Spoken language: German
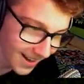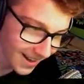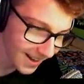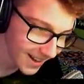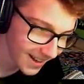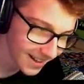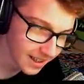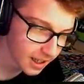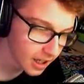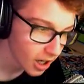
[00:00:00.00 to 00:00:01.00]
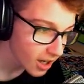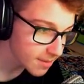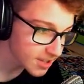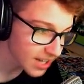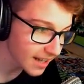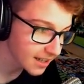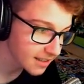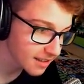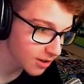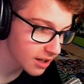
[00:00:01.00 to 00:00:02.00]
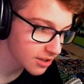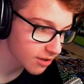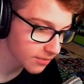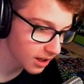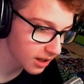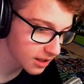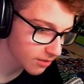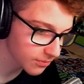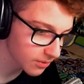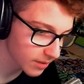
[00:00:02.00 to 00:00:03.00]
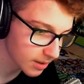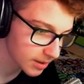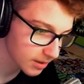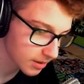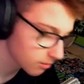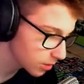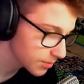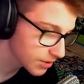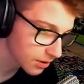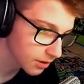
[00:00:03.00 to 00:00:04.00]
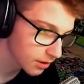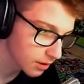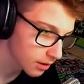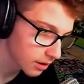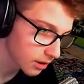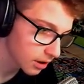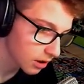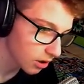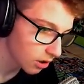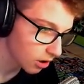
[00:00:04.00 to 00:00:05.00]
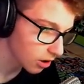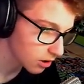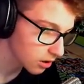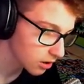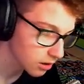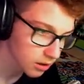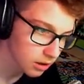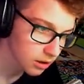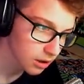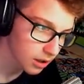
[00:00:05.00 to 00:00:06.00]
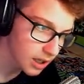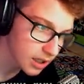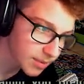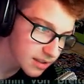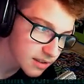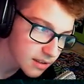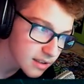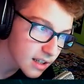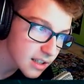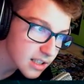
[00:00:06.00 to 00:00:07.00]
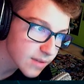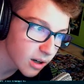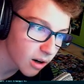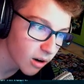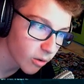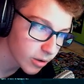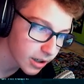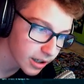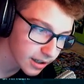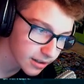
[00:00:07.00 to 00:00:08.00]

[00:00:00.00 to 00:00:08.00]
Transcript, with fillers: Fleisch! ich hab Stein gekriegt. Ich, ich craft den, ich craft ne, warte mal. Whoops. Oh oh. Ich habe das, das Ding an sich wieder umgelegt.